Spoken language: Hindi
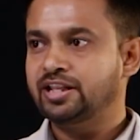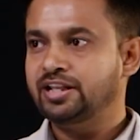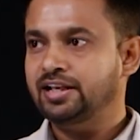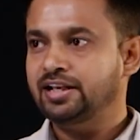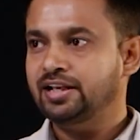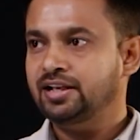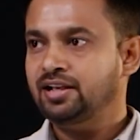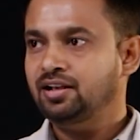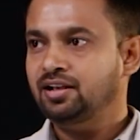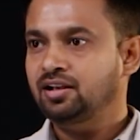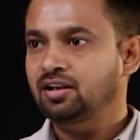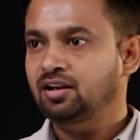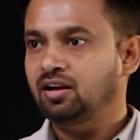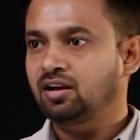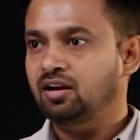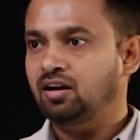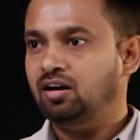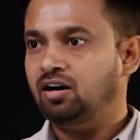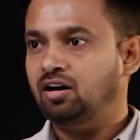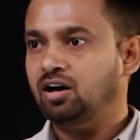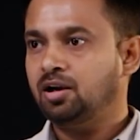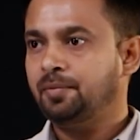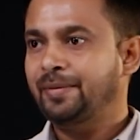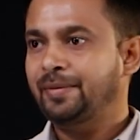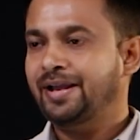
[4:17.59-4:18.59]
दिए
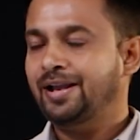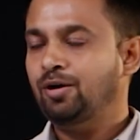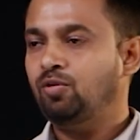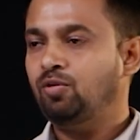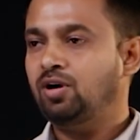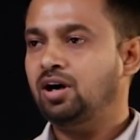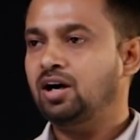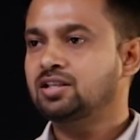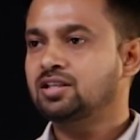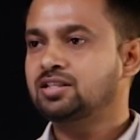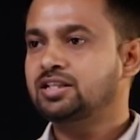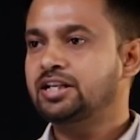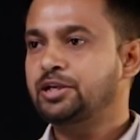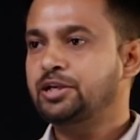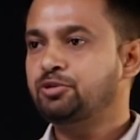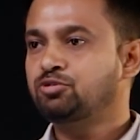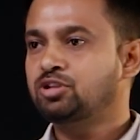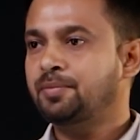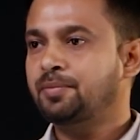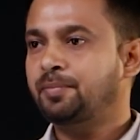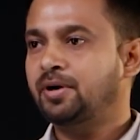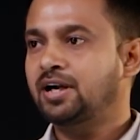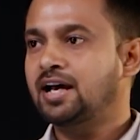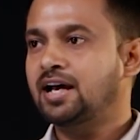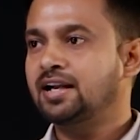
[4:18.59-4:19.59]
और मैं वहाँ से
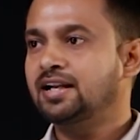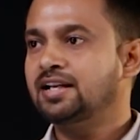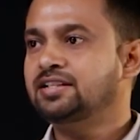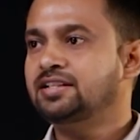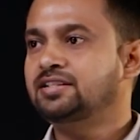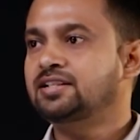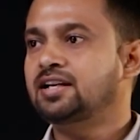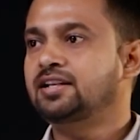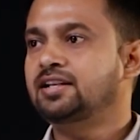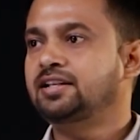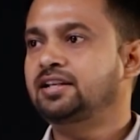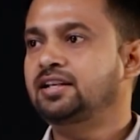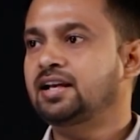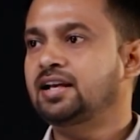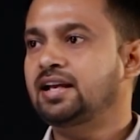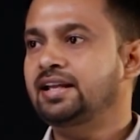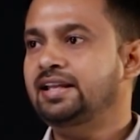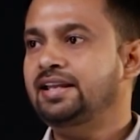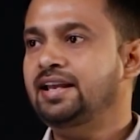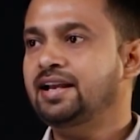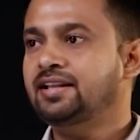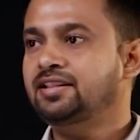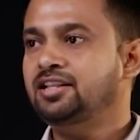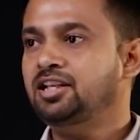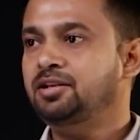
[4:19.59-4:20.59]
ट्यूशन पढ़ाना स्टार्ट किया
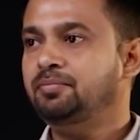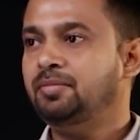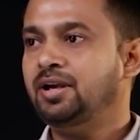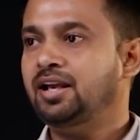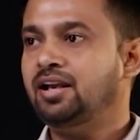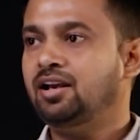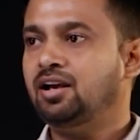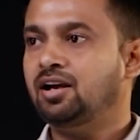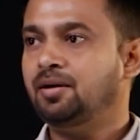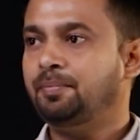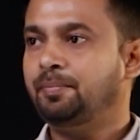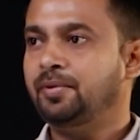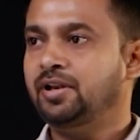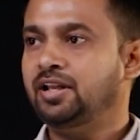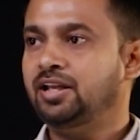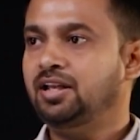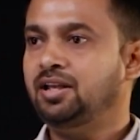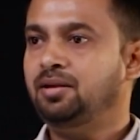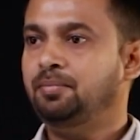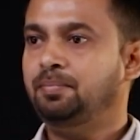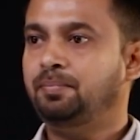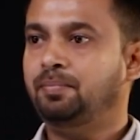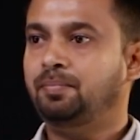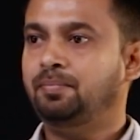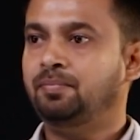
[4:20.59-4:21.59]
एक दिन मैं अपने
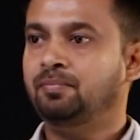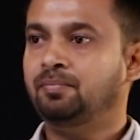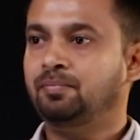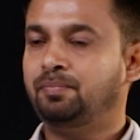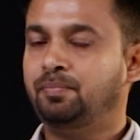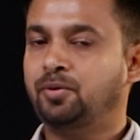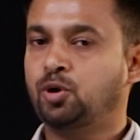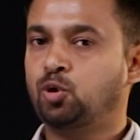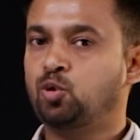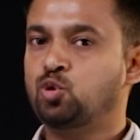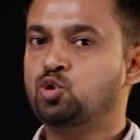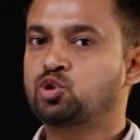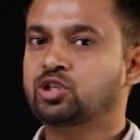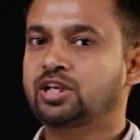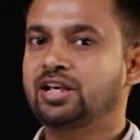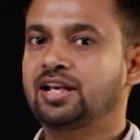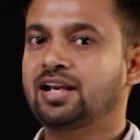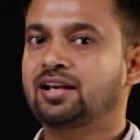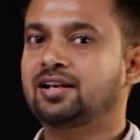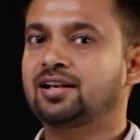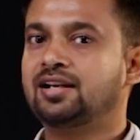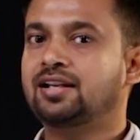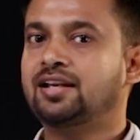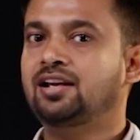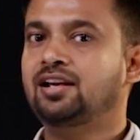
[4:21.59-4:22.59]
ही पड़ोस के
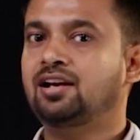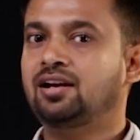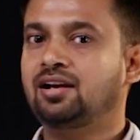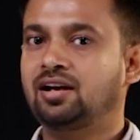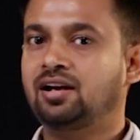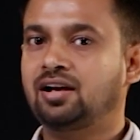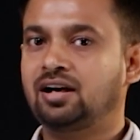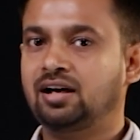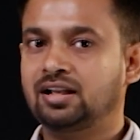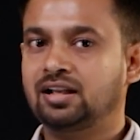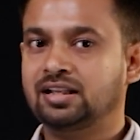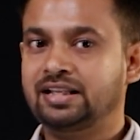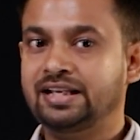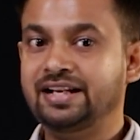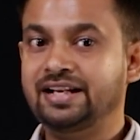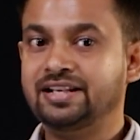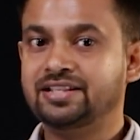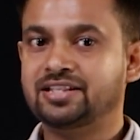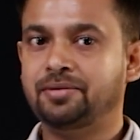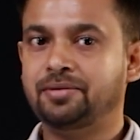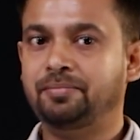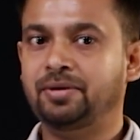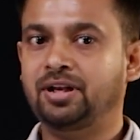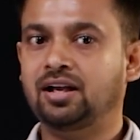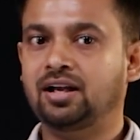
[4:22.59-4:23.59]
एक लड़के अधीर
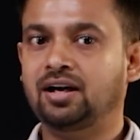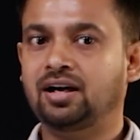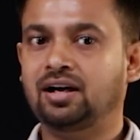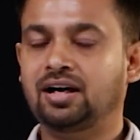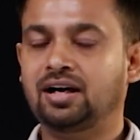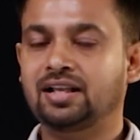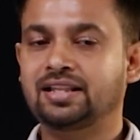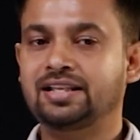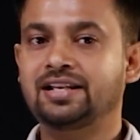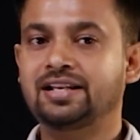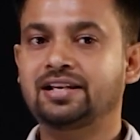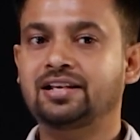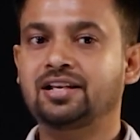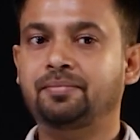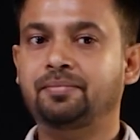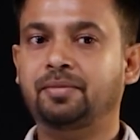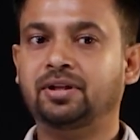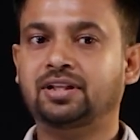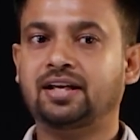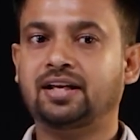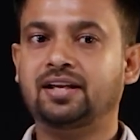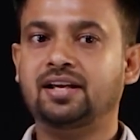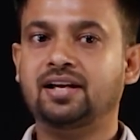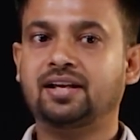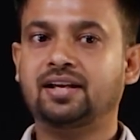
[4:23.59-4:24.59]
से मिला अधीर ने
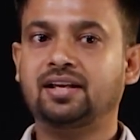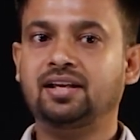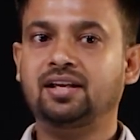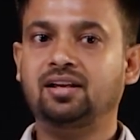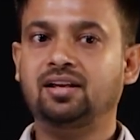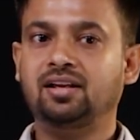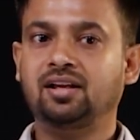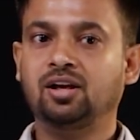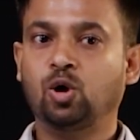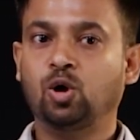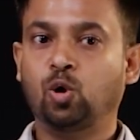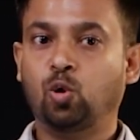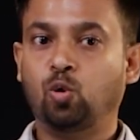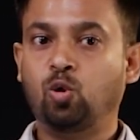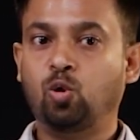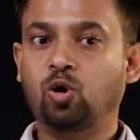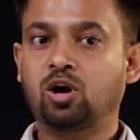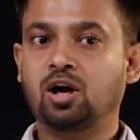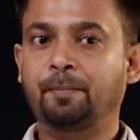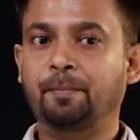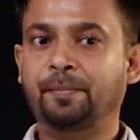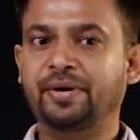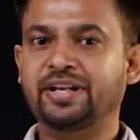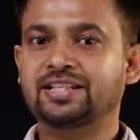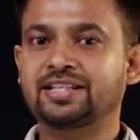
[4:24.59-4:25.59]
बताया कि वो
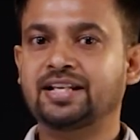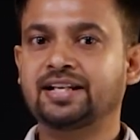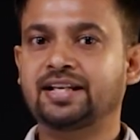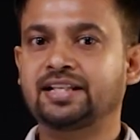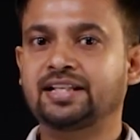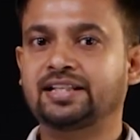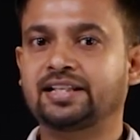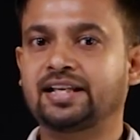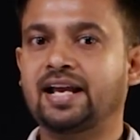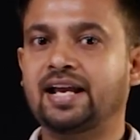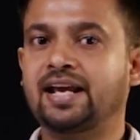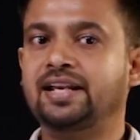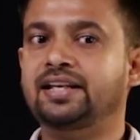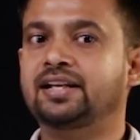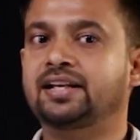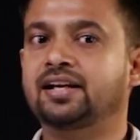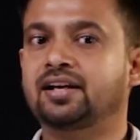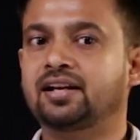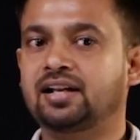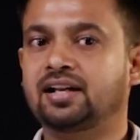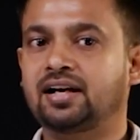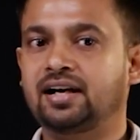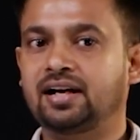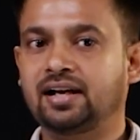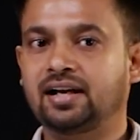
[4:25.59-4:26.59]
कंपटीशन की तैयारी कर
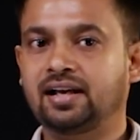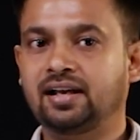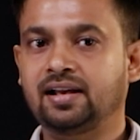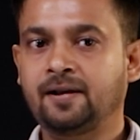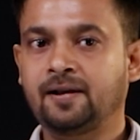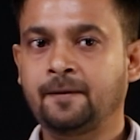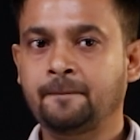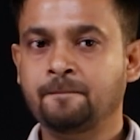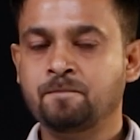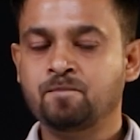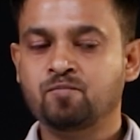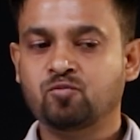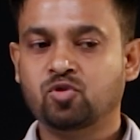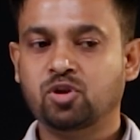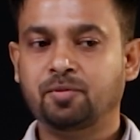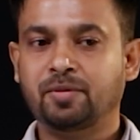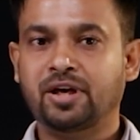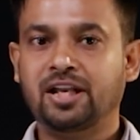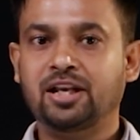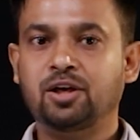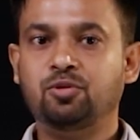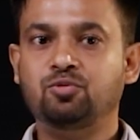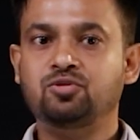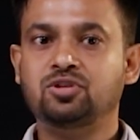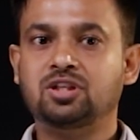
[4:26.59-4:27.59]
रहा है तो
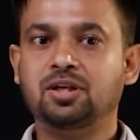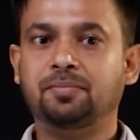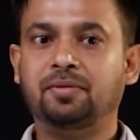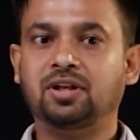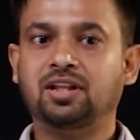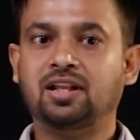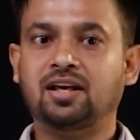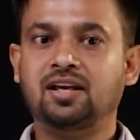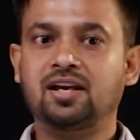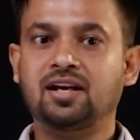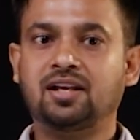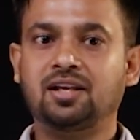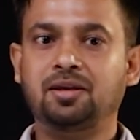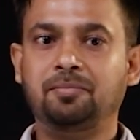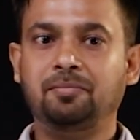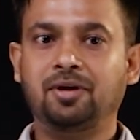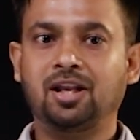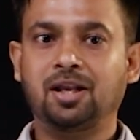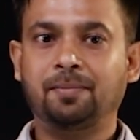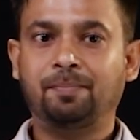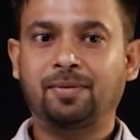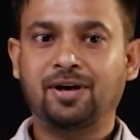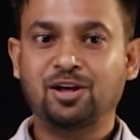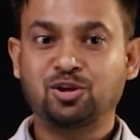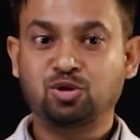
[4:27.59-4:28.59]
मैंने उनसे बताया कि
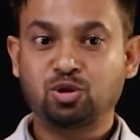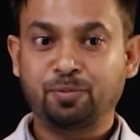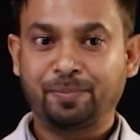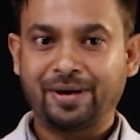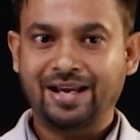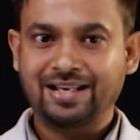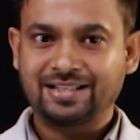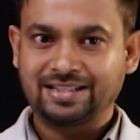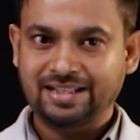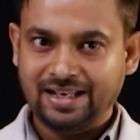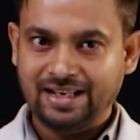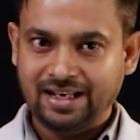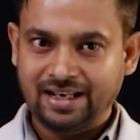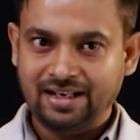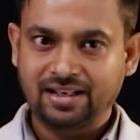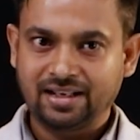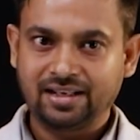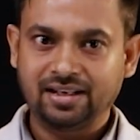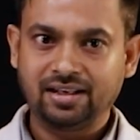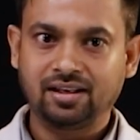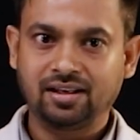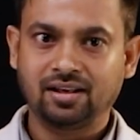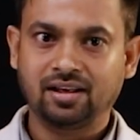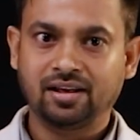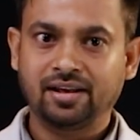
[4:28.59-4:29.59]
मेरे पास तो पैसे हैं
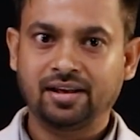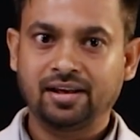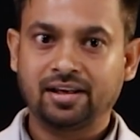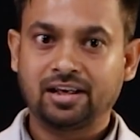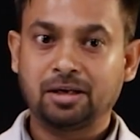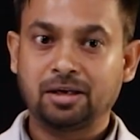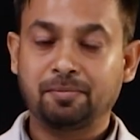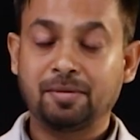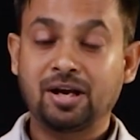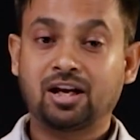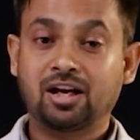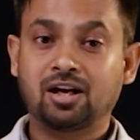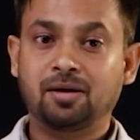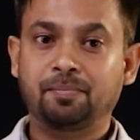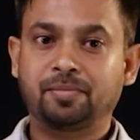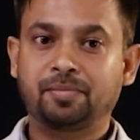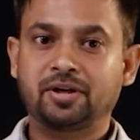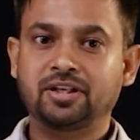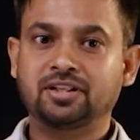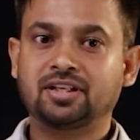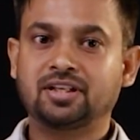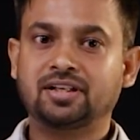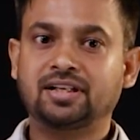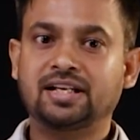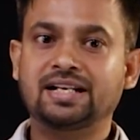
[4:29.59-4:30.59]
नहीं कि मैं कंपटीशन